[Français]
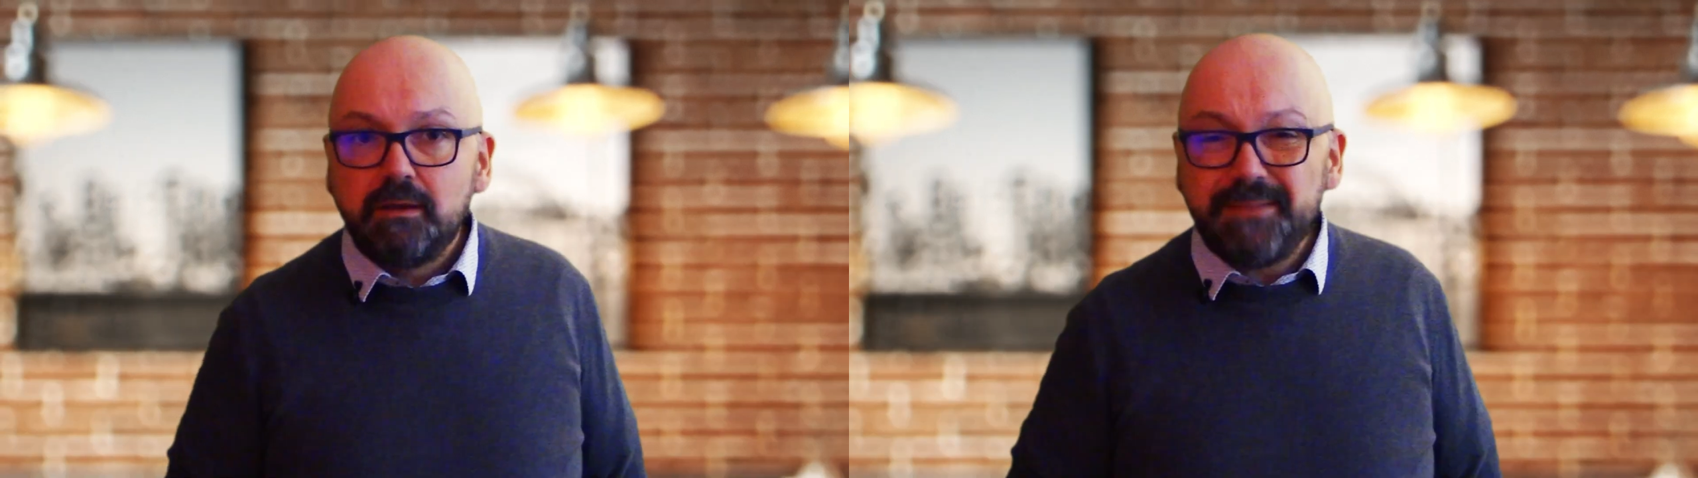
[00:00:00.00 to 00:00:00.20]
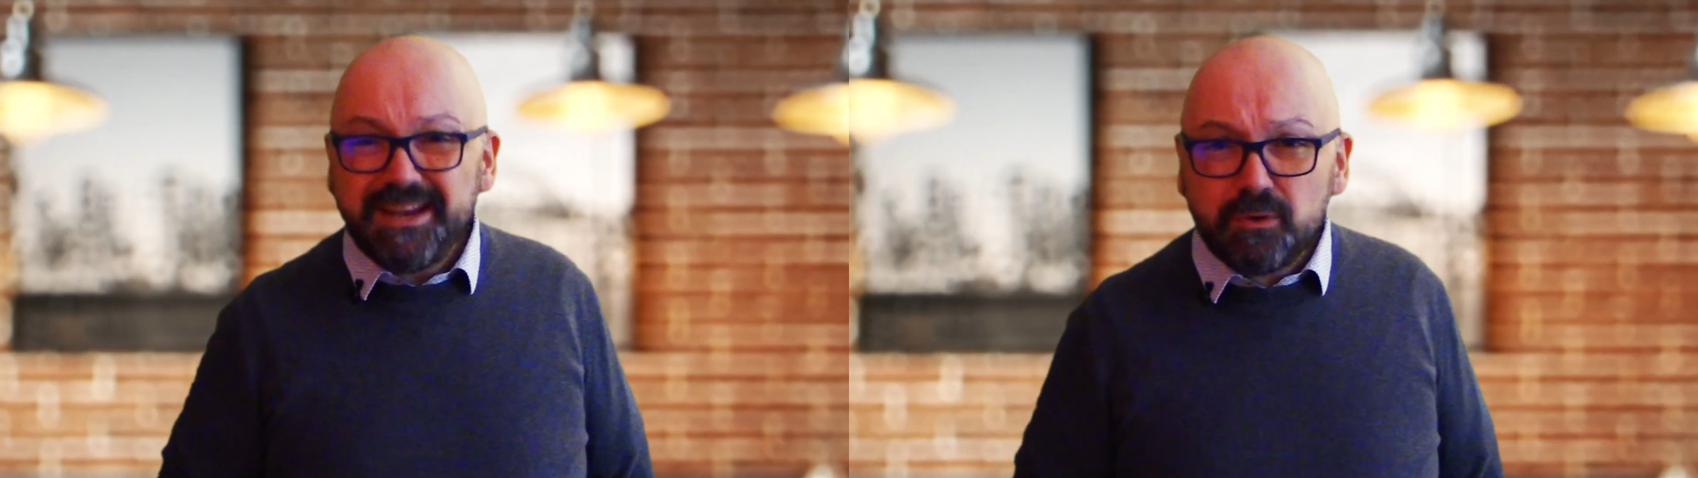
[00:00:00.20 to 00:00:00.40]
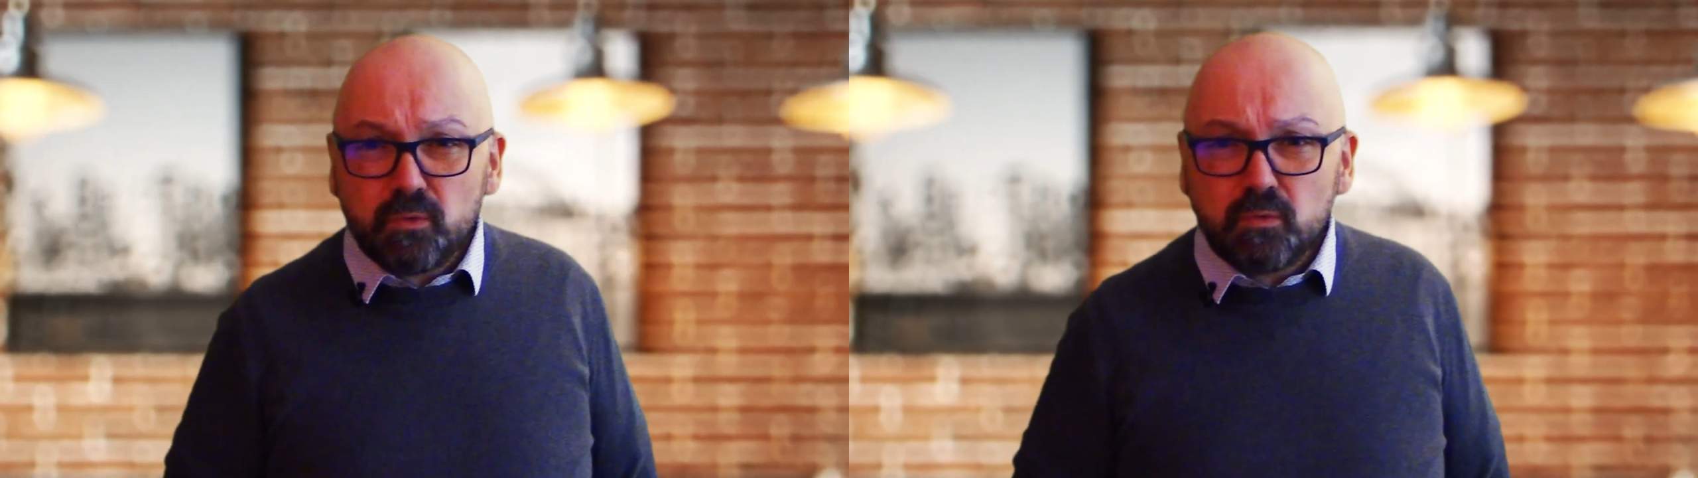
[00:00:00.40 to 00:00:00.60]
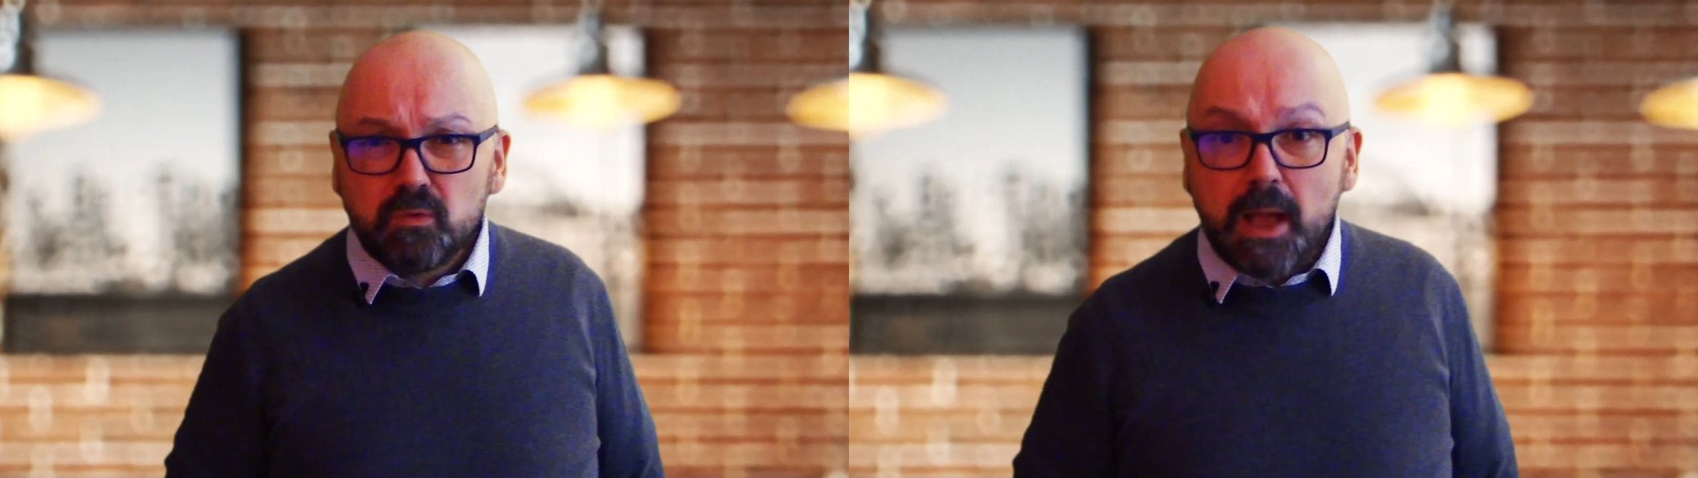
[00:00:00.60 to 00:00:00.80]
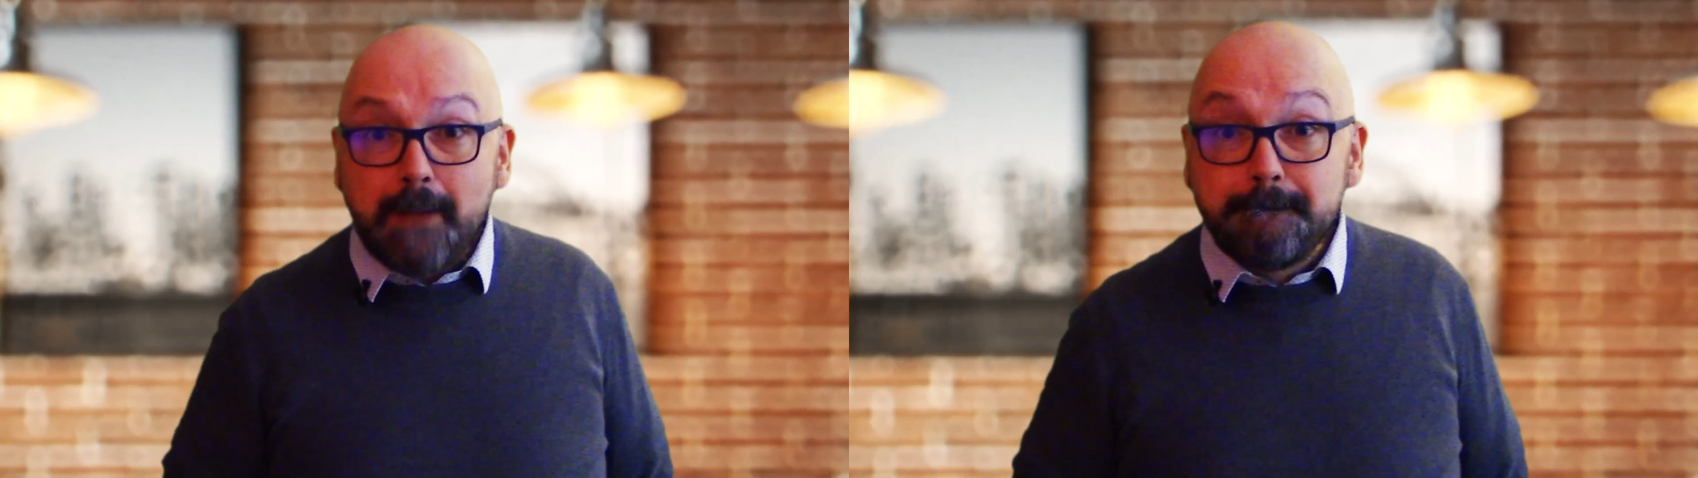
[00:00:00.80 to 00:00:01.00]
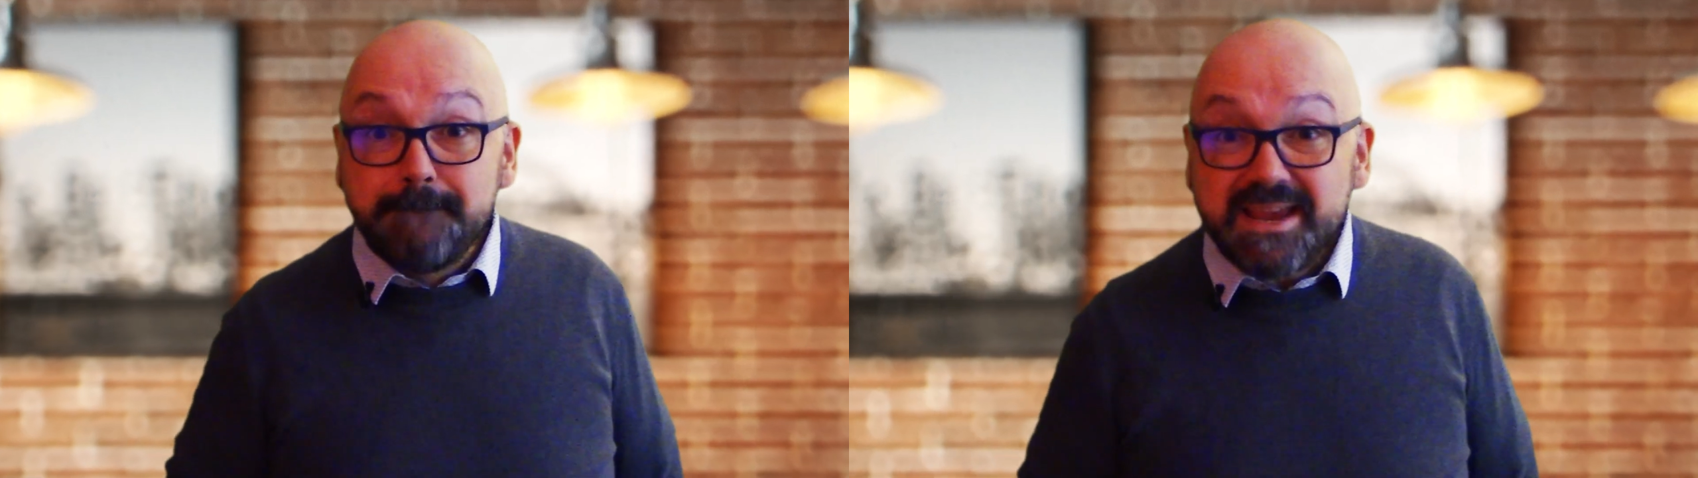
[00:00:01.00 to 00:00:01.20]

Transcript: Mais non mais